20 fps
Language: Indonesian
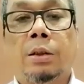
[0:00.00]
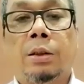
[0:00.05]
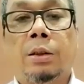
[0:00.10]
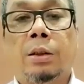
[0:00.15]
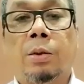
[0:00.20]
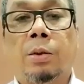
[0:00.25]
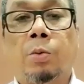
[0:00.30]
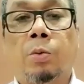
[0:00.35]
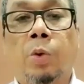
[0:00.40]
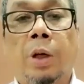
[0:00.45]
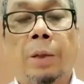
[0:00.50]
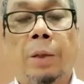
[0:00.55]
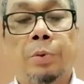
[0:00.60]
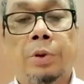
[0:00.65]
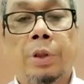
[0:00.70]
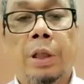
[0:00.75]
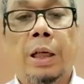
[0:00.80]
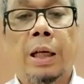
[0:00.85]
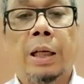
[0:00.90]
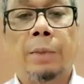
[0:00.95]
uh,
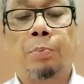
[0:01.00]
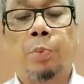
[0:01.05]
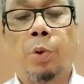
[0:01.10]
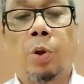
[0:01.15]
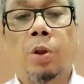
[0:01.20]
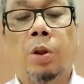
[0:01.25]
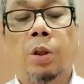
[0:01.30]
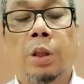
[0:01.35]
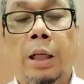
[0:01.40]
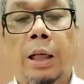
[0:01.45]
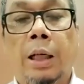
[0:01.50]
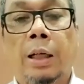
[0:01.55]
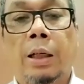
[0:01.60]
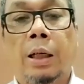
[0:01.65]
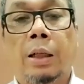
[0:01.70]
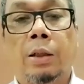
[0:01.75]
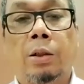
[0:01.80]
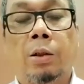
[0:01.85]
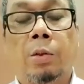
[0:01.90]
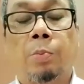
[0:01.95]
website, portal
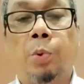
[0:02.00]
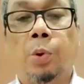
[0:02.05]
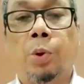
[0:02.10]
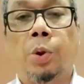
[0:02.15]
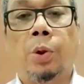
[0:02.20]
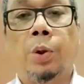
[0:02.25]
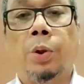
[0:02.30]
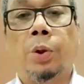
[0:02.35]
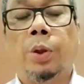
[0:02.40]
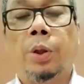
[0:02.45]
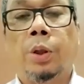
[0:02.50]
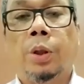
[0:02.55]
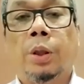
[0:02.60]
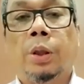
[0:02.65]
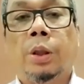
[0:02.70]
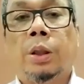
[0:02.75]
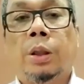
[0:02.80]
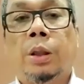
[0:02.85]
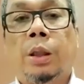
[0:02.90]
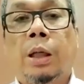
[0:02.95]
ataupun
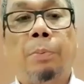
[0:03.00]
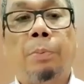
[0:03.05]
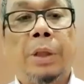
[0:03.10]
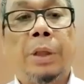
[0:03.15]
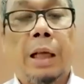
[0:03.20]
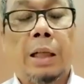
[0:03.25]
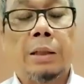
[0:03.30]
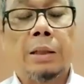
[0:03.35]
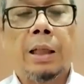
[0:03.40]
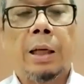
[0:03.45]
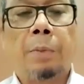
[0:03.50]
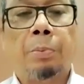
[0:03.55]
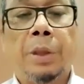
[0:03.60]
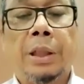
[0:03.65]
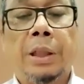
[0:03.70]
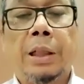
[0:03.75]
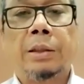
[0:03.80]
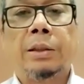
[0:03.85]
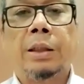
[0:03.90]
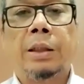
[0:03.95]

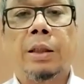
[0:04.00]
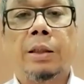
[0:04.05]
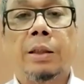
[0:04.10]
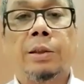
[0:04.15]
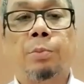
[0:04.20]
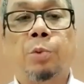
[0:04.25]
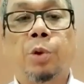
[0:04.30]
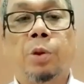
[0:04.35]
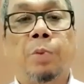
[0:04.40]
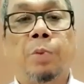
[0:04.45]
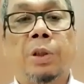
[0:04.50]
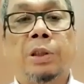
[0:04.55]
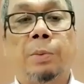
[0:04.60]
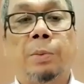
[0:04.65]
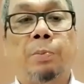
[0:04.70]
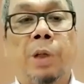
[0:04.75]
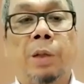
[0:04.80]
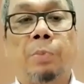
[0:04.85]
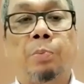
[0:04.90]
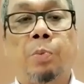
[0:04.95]
aplikasi-aplikasi tersebut
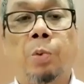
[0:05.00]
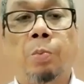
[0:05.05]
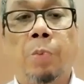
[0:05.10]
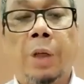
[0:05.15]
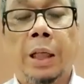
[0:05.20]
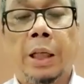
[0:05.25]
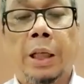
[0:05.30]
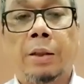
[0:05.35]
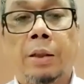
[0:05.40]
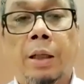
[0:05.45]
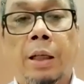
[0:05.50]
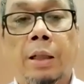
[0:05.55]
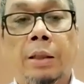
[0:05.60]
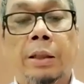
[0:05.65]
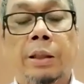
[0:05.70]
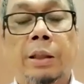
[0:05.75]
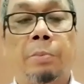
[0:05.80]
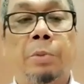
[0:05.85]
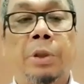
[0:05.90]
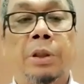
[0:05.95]
bersifat publik,
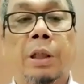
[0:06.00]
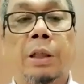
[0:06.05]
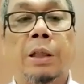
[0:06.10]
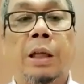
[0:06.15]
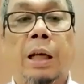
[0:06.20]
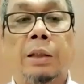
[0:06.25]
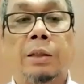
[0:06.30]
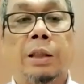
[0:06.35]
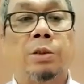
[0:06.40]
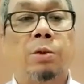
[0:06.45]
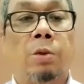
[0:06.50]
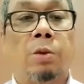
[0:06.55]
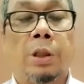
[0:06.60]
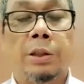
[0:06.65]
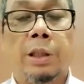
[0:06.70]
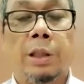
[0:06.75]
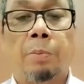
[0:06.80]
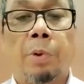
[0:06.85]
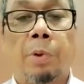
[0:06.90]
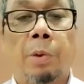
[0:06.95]
artinya bisa diakses oleh
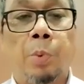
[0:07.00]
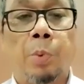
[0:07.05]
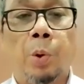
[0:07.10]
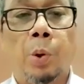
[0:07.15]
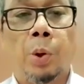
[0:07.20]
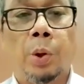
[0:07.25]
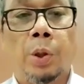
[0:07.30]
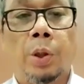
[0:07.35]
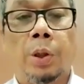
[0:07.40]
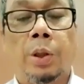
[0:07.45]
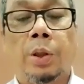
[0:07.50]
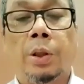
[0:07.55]
siapapun.